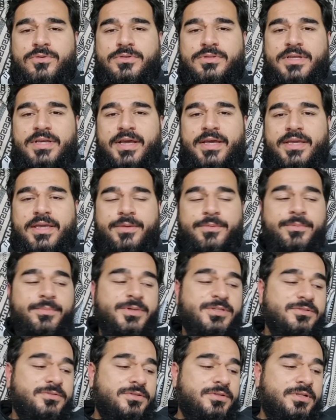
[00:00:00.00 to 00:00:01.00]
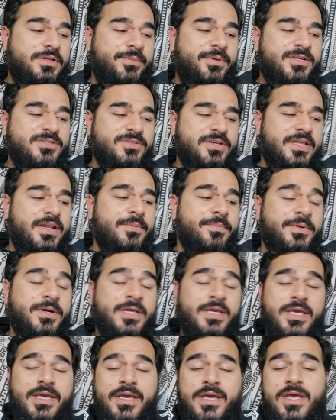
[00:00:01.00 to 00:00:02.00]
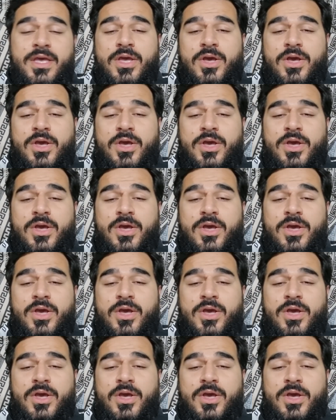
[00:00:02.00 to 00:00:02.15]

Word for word: दिखाएंगे अभी बस नमाज़ वगैरह पढ़ के